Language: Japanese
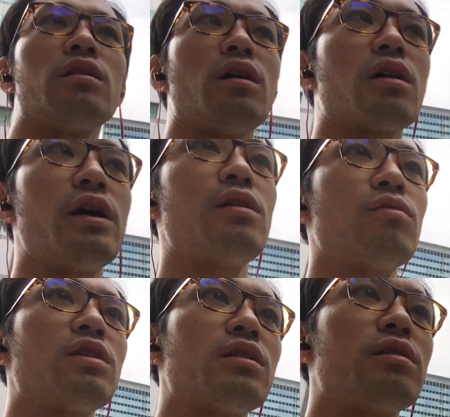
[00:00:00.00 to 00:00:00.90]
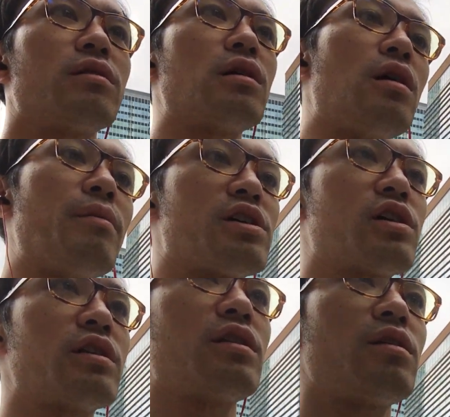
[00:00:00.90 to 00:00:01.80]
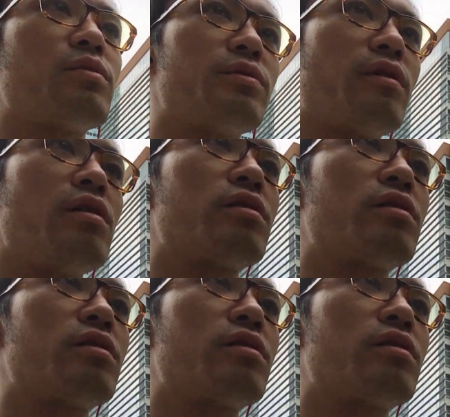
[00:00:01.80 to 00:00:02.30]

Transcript: なんか英語になってるからまあ仕方ない部分はあ